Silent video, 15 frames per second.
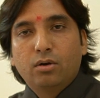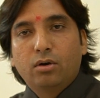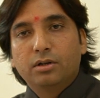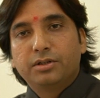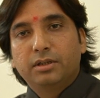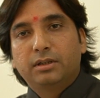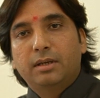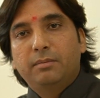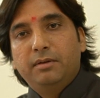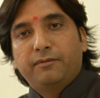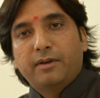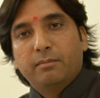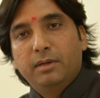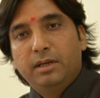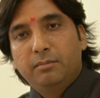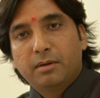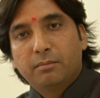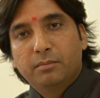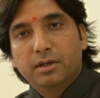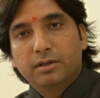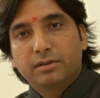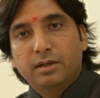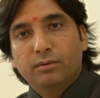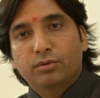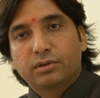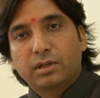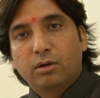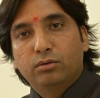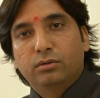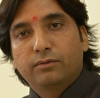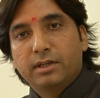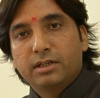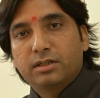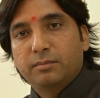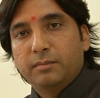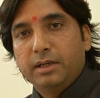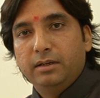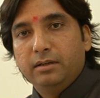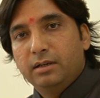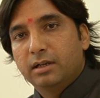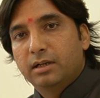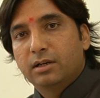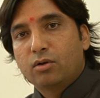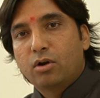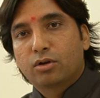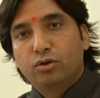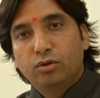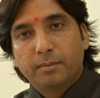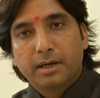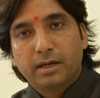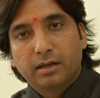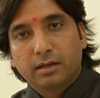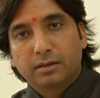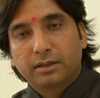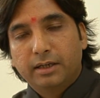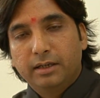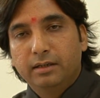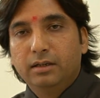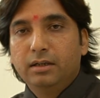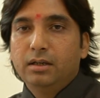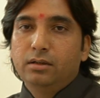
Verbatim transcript: और जितने भी फैमिली मेम्बर्स है वो साउथ वेस्ट में अगर ऑक्यूपाई करते हैं